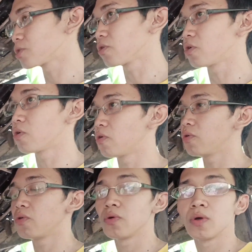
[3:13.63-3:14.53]

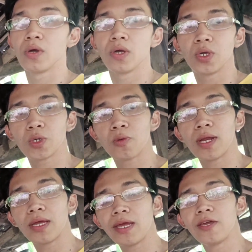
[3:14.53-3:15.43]
So,
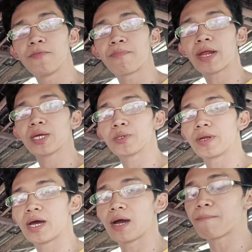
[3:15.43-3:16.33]
usually yung presyo
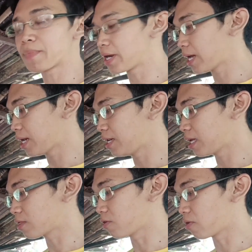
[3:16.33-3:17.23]
ng per head
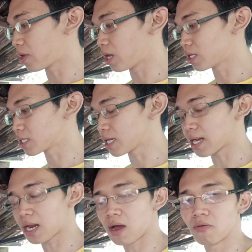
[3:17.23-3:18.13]
nito is
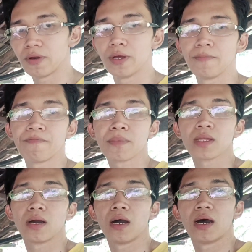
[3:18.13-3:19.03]
around
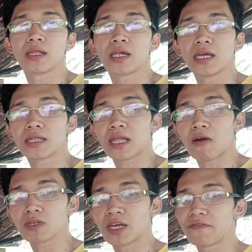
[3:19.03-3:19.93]
uh,
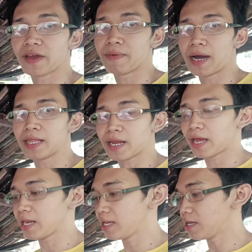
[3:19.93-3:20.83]

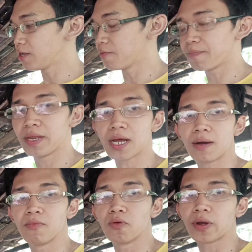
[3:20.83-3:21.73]
3,500 yung
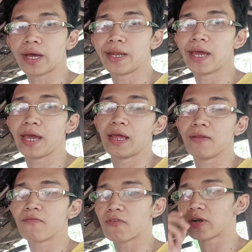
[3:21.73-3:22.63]
pinakamura
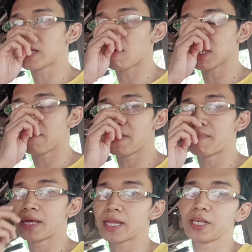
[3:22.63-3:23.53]
then 4,500
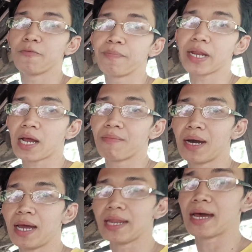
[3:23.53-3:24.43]
yung
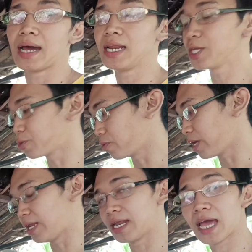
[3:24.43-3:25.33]
pinakamahal na
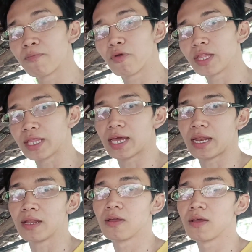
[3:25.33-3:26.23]
lechonin live weight
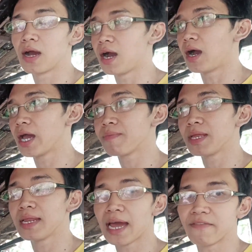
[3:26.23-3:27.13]
yan uh, I
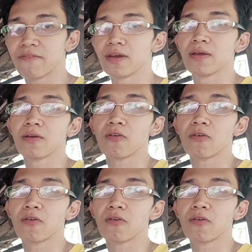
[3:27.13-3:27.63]
mean live